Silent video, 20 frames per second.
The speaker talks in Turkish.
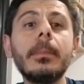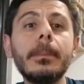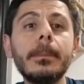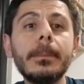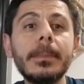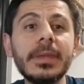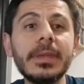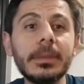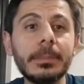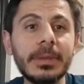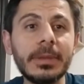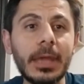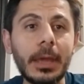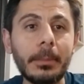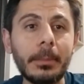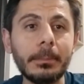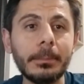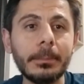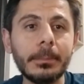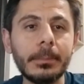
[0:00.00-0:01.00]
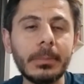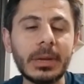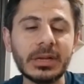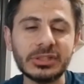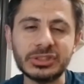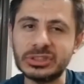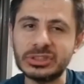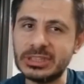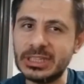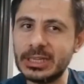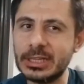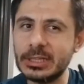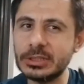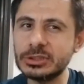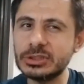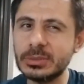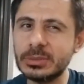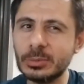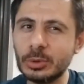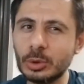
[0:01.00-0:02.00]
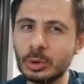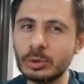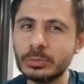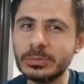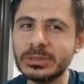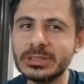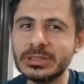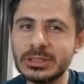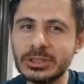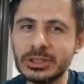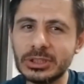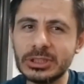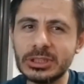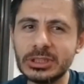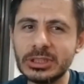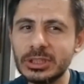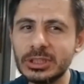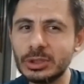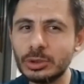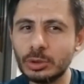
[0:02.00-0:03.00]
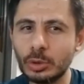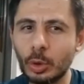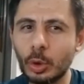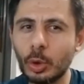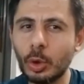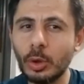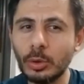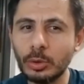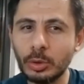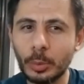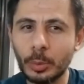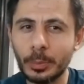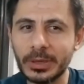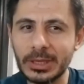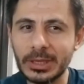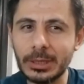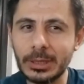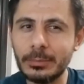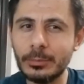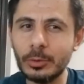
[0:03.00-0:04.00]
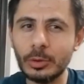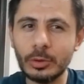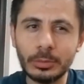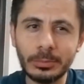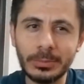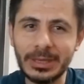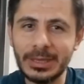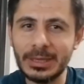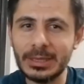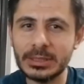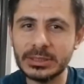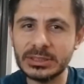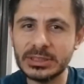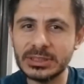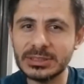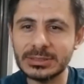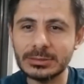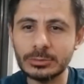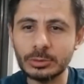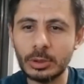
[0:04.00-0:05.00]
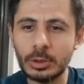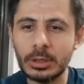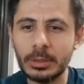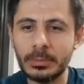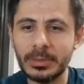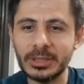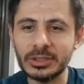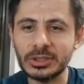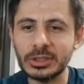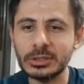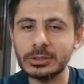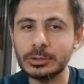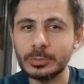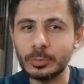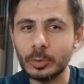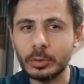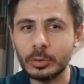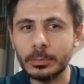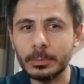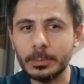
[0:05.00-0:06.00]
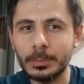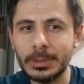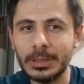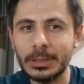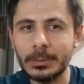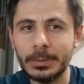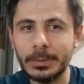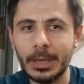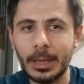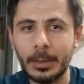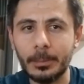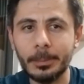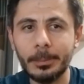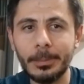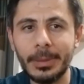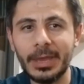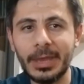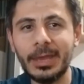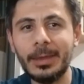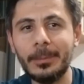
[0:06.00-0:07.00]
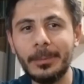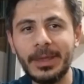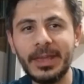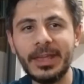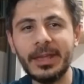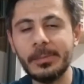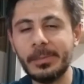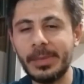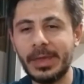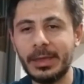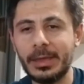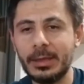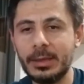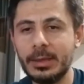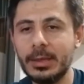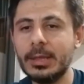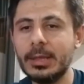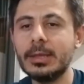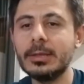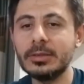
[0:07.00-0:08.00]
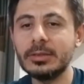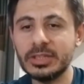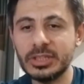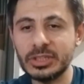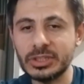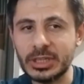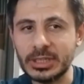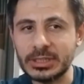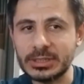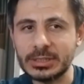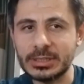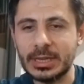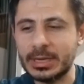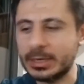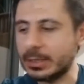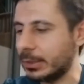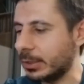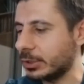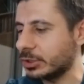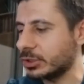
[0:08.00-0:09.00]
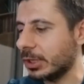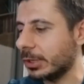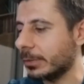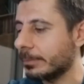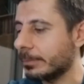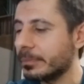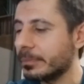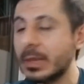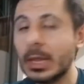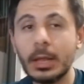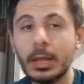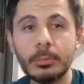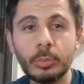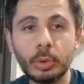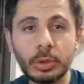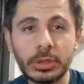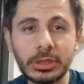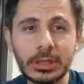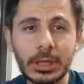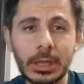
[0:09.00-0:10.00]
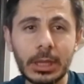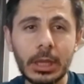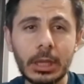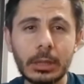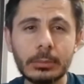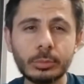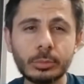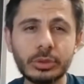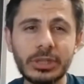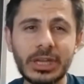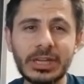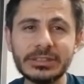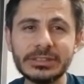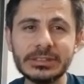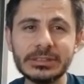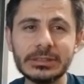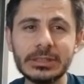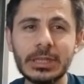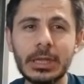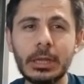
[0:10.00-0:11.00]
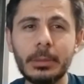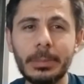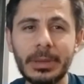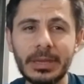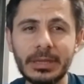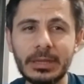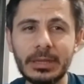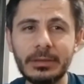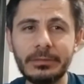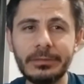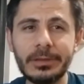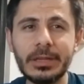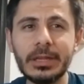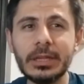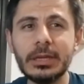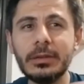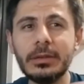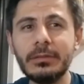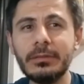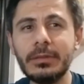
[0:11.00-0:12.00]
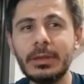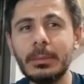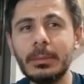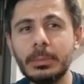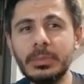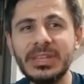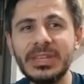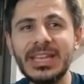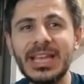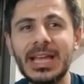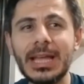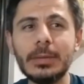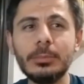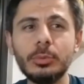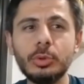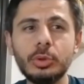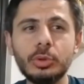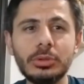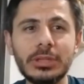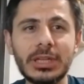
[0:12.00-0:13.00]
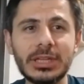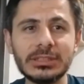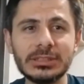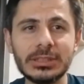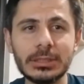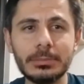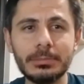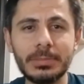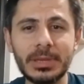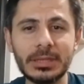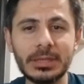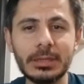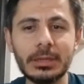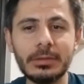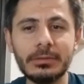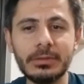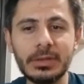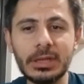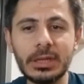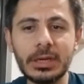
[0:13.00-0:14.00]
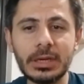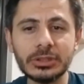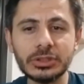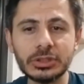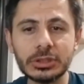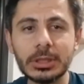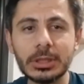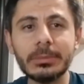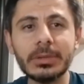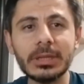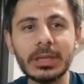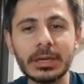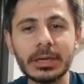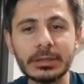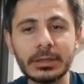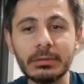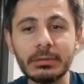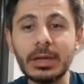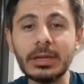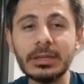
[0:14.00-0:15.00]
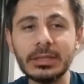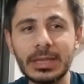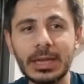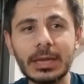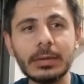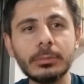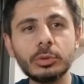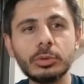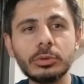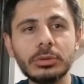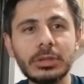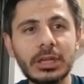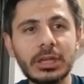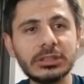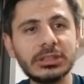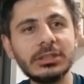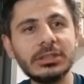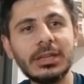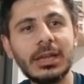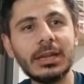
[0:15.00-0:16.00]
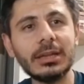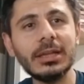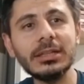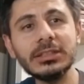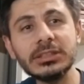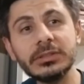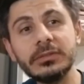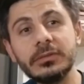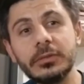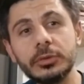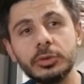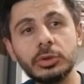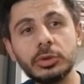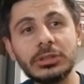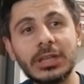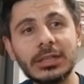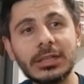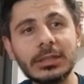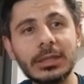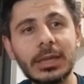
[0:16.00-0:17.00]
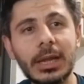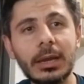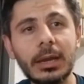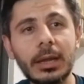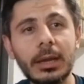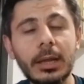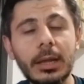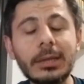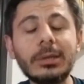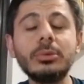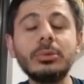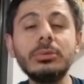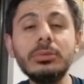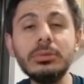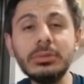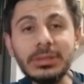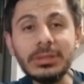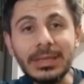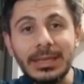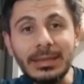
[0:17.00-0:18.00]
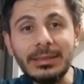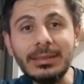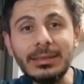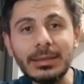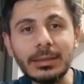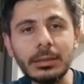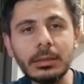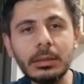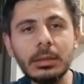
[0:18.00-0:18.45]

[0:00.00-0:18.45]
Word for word: ppm bakacağız. İngilizcem iyi olmadığı için hiç o topa girmiyorum. İngilizcesini söylemeye çalışmıyorum. ppm, ppm diyeceğiz arkadaşlar. Bu arada bu dersin PDF'leri ve diğer bütün derslerin PDF'leri açıklamalarda var. Diğer bütün derslerin derken sıvı ve çözeltilerle alakalı. İndir